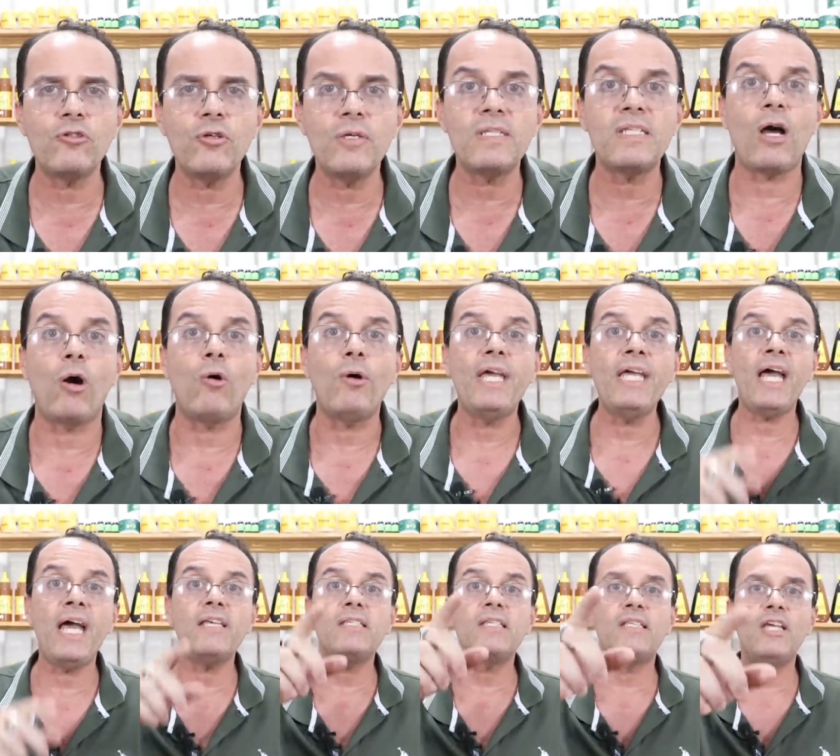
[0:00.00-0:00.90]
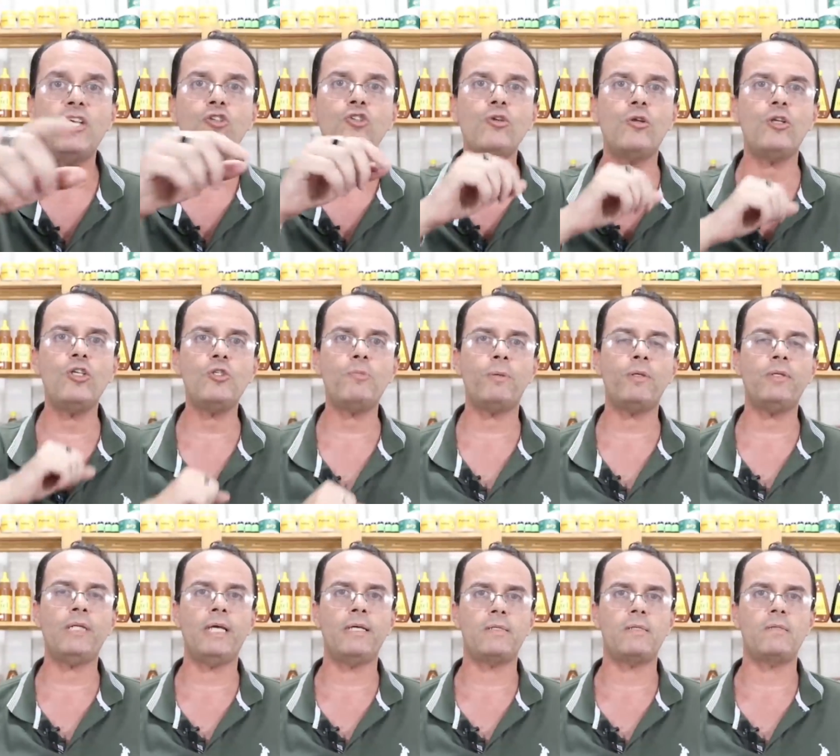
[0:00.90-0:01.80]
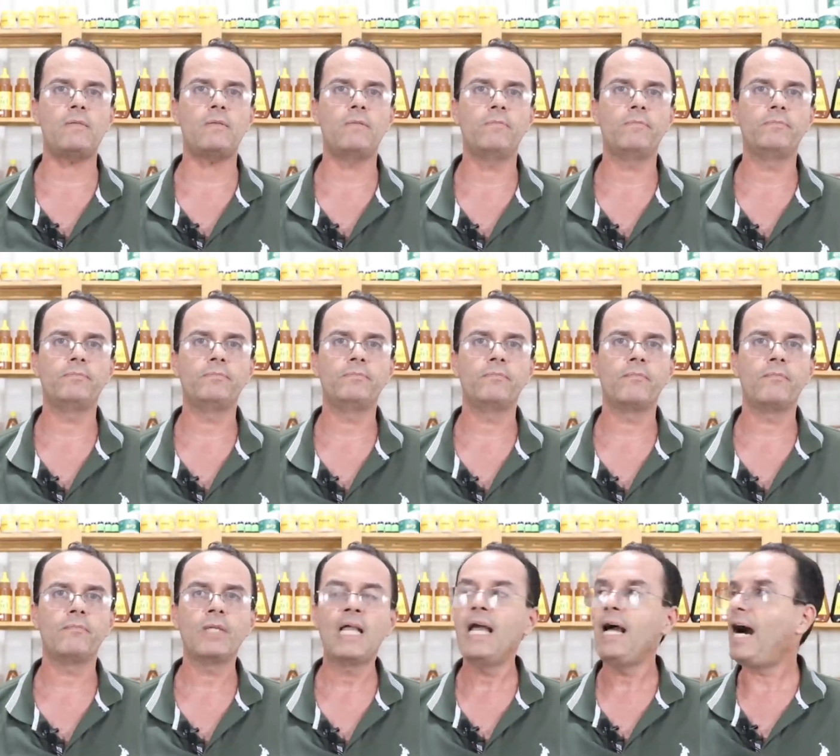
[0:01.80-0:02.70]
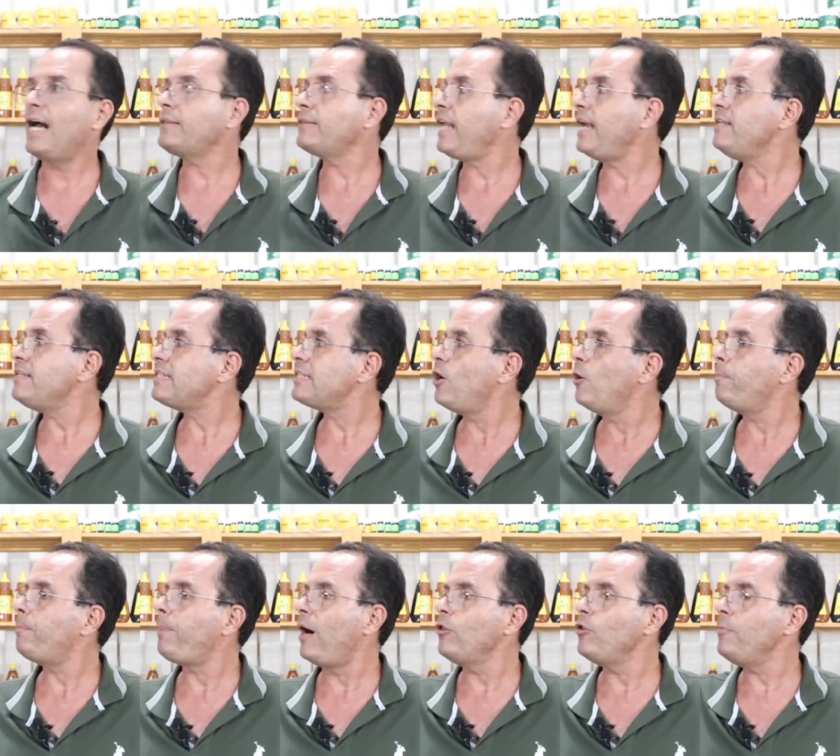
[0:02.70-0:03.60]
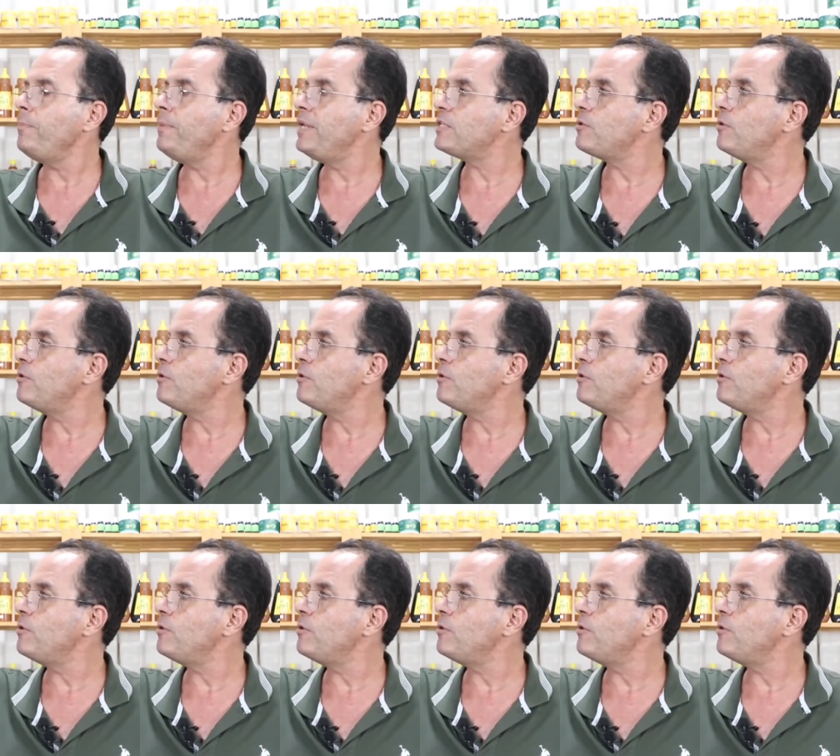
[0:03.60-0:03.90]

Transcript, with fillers: judicial. E existe jurisprudência. Existe. Já Até em é São Paulo mesmo,